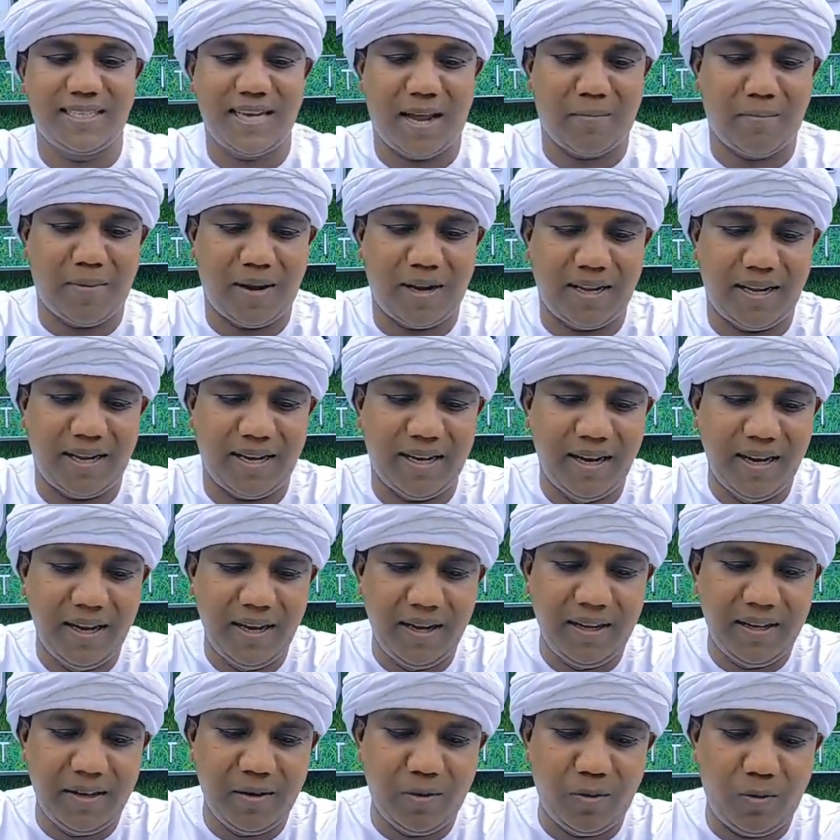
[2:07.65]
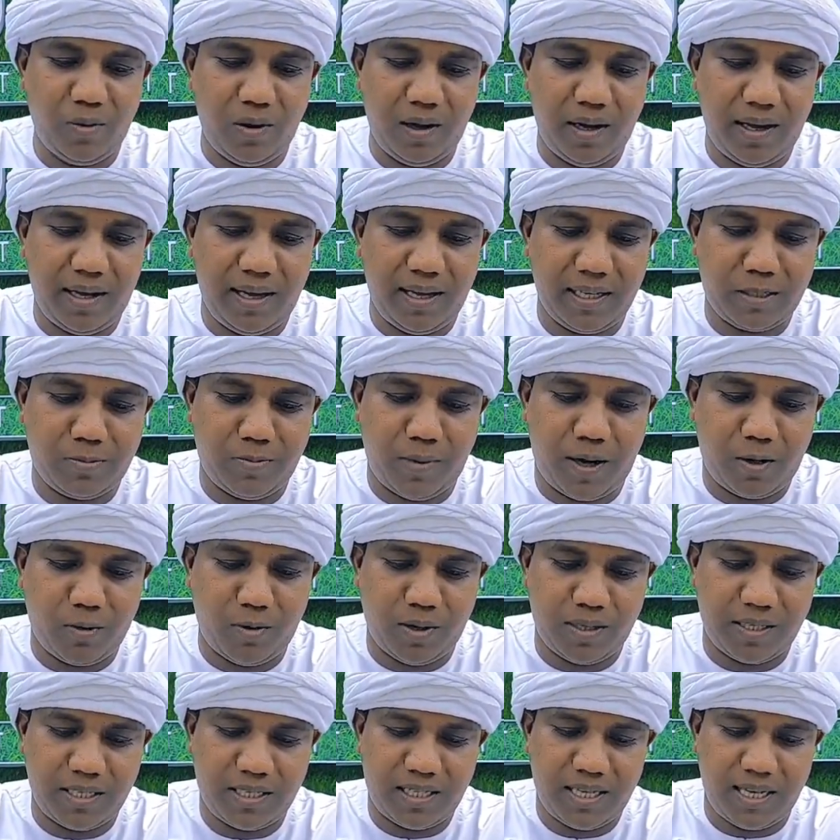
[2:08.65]
জার্মানির স্মার্ট
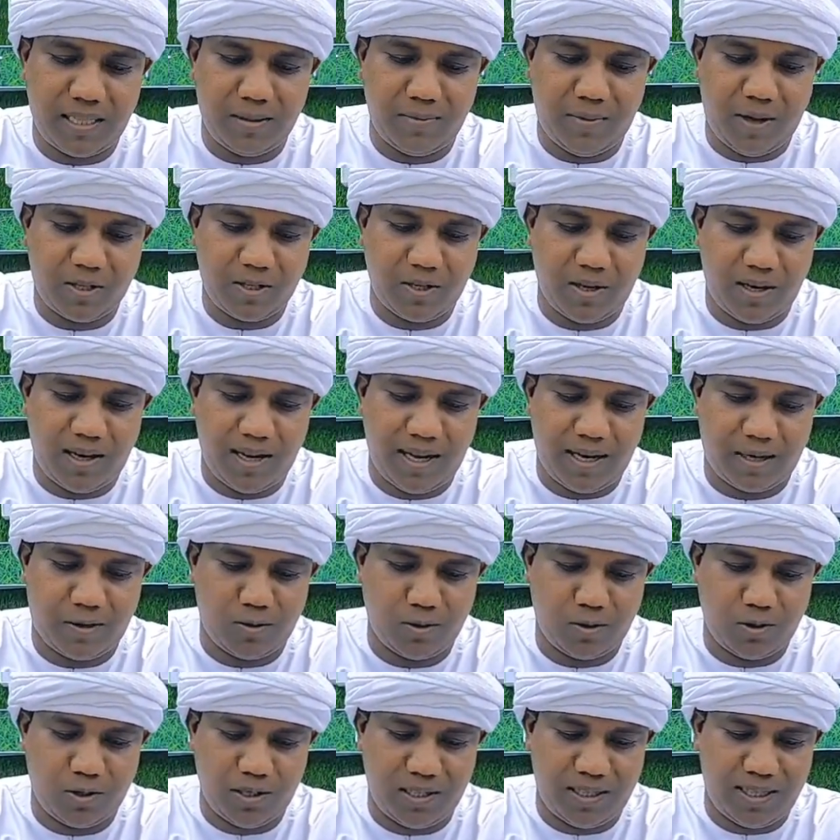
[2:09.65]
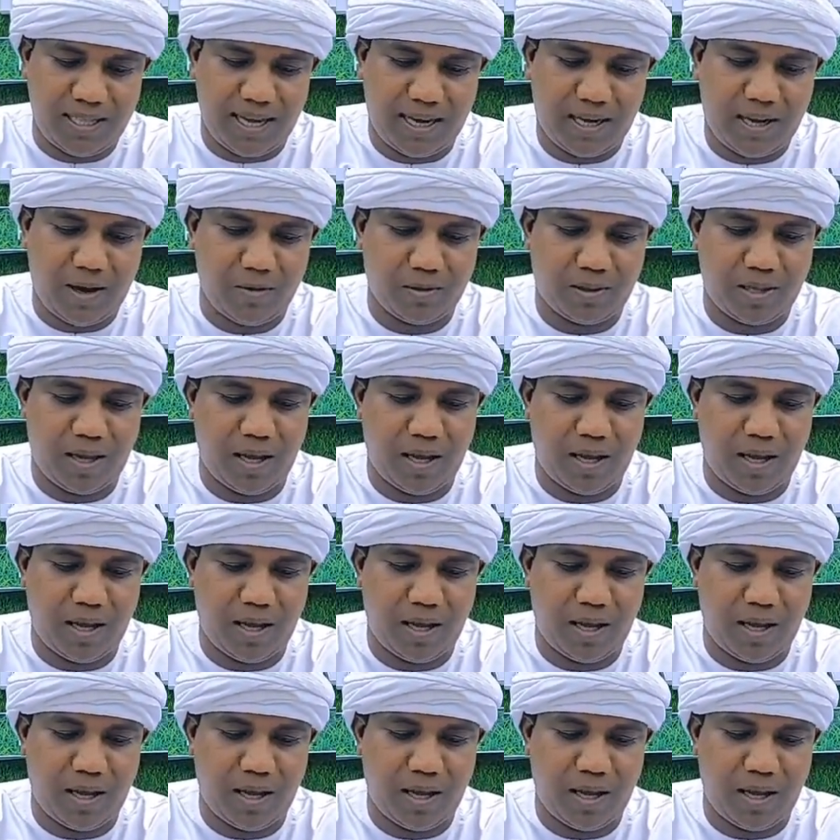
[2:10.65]
ওয়াচের সাথে মাশাল্লাহ একটু যদি দেখাও